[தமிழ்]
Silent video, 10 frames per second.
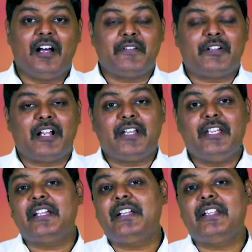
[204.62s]
ஆண்டவரே
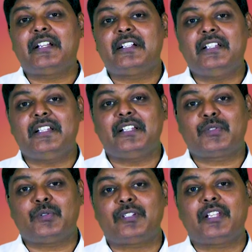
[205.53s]
அநேக நேரங்களில்
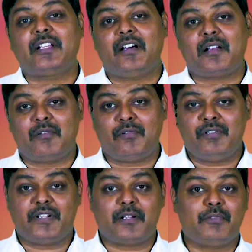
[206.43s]
சோதனைக்காரன்
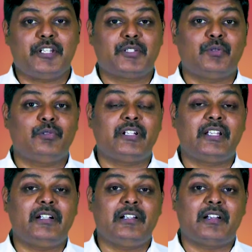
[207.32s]
கொண்டு வரக்கூடிய
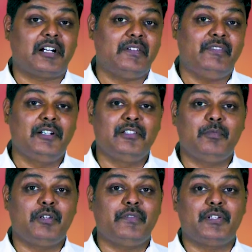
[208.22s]
சோதனைகளில் நாங்கள் விழுந்து
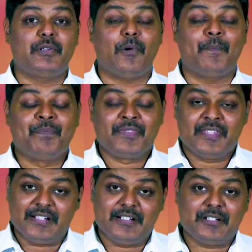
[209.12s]
போய் விடுகிறோம்
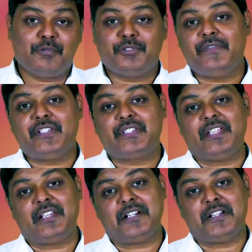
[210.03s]
எங்களுக்கு உதவி
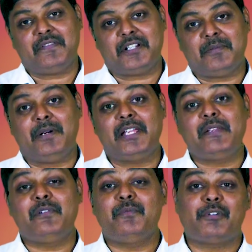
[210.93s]
செய்யுங்க ஆண்டவரே
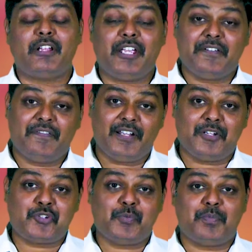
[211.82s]
பைபிள் பிரேயர்
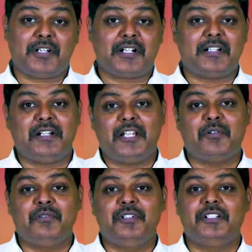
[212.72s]
ஃபெலோஷிப்பில் நாங்கள் நிலை
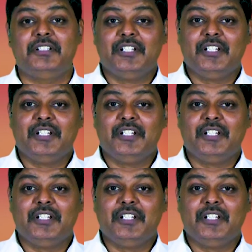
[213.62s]
கொண்டு